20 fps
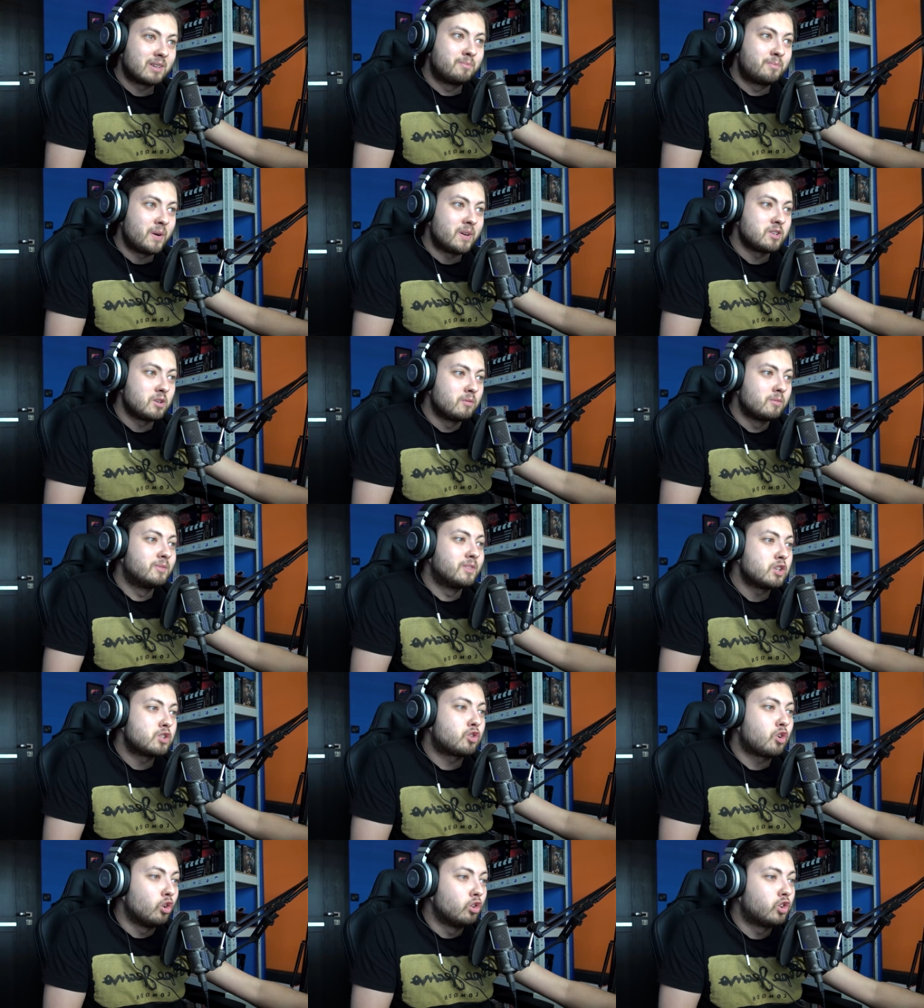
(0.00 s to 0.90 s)
powiedziałbym
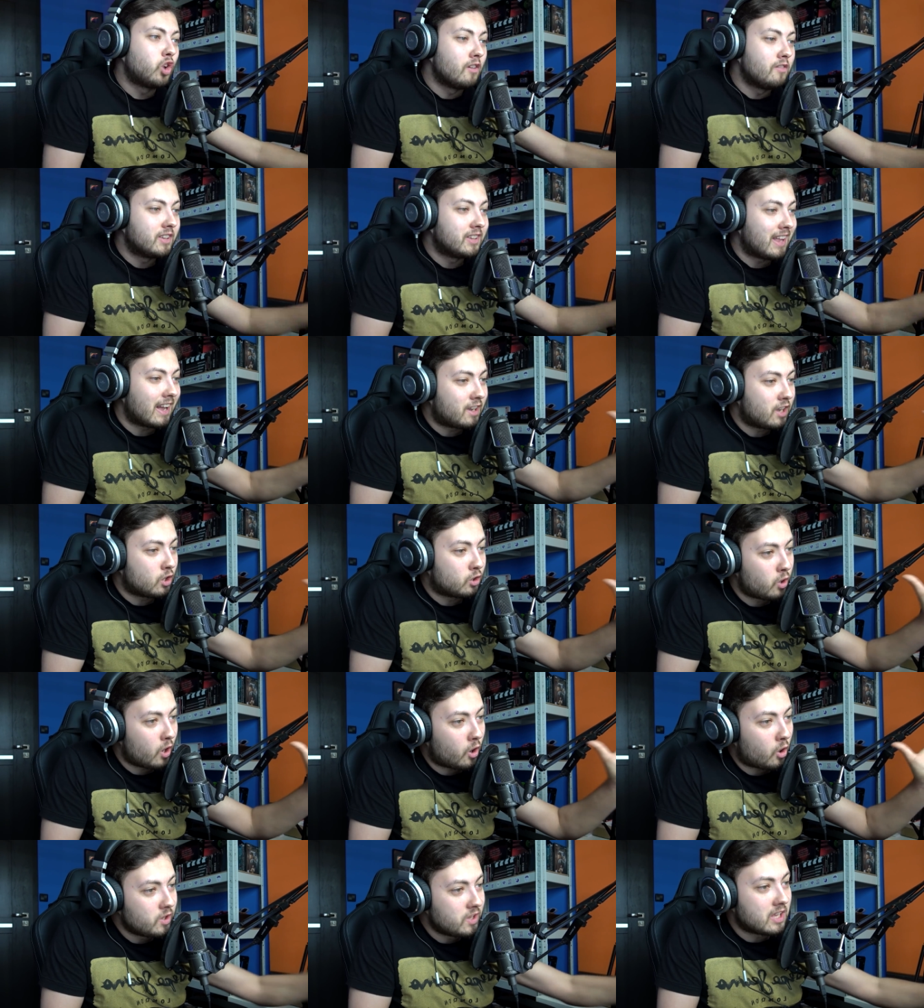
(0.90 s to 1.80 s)
dyskontowy, taki,
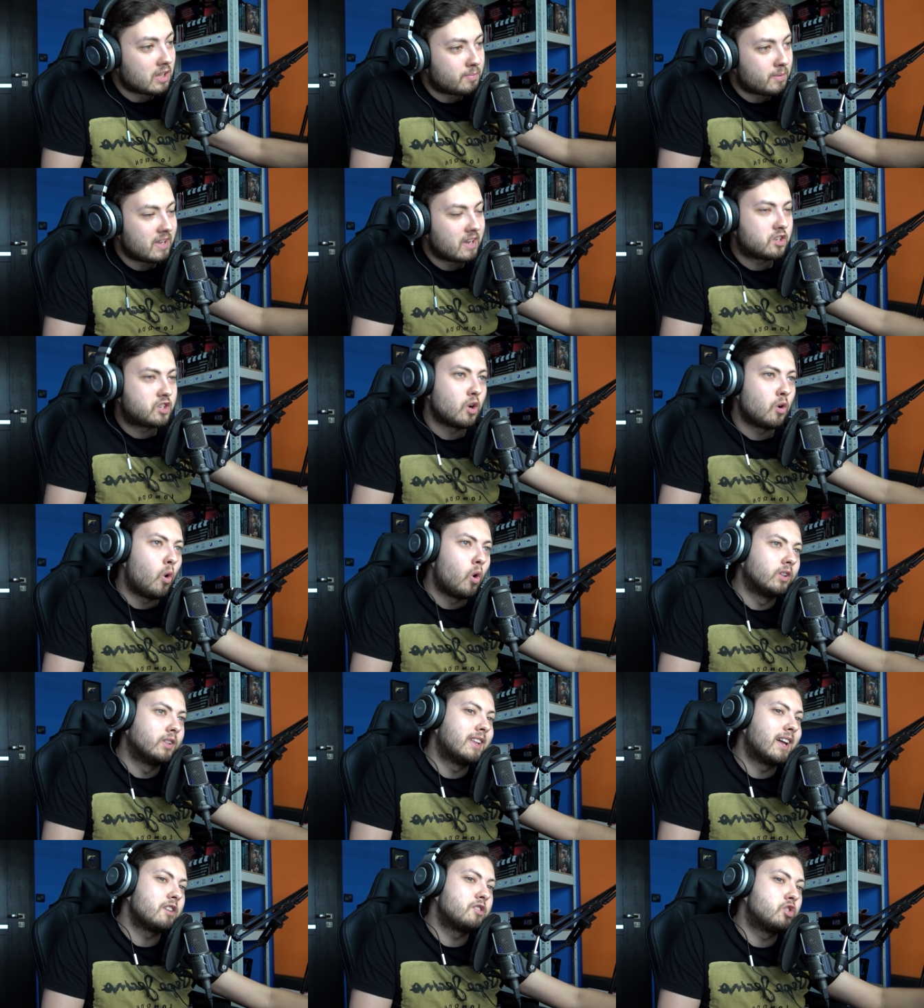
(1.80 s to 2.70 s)
którego nikt by nie chciał
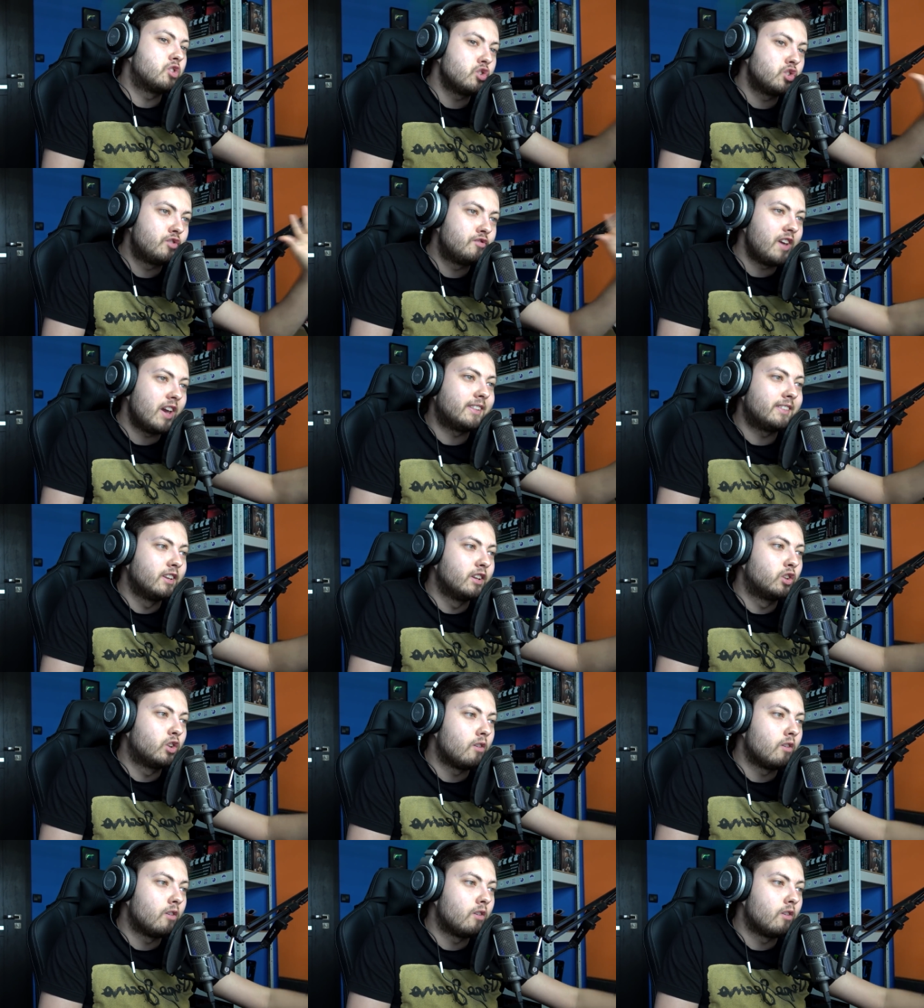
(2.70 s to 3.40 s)
oddać. Świetny